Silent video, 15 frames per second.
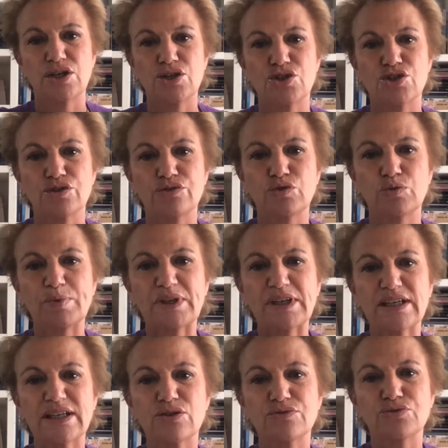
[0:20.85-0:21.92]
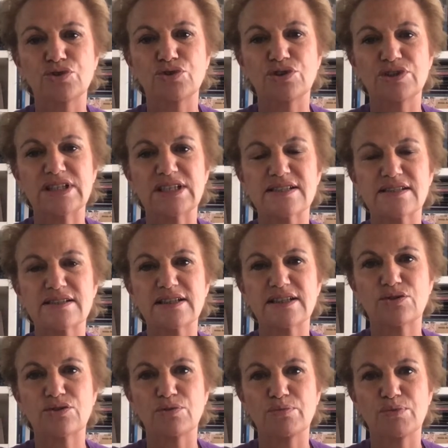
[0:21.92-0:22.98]
je vous prie de vous tenir
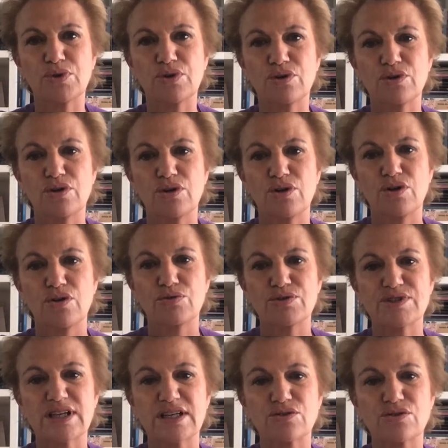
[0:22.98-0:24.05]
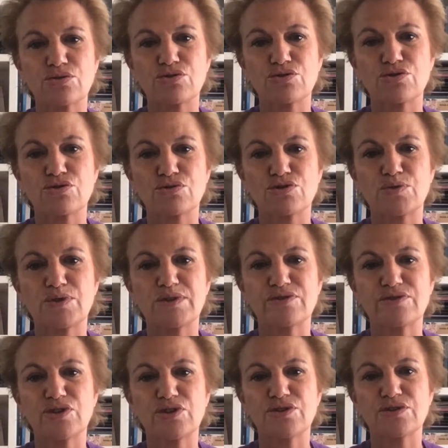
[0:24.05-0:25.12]
strictement aux instructions
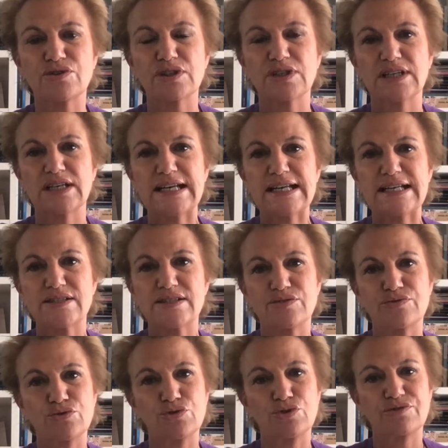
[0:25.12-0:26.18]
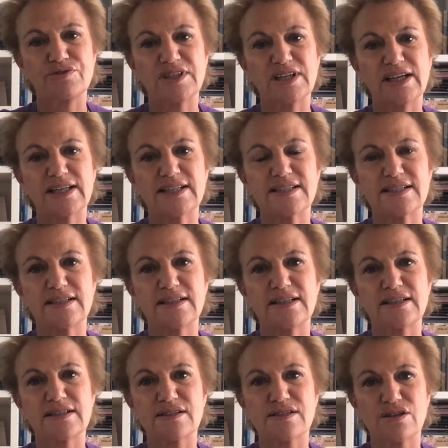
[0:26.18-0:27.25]
suivantes si vous deviez
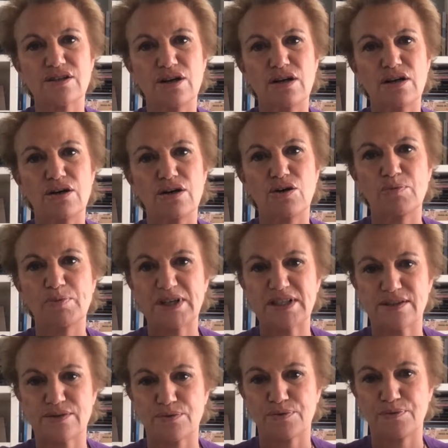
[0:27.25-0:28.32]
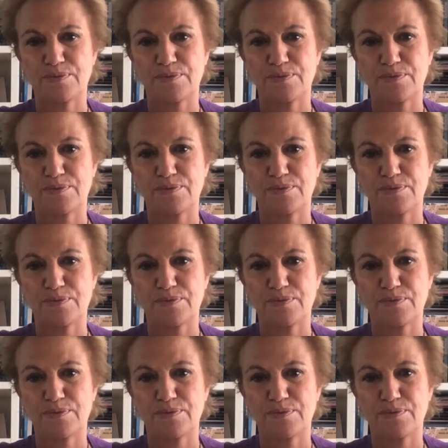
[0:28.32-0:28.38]
résider seule en prison.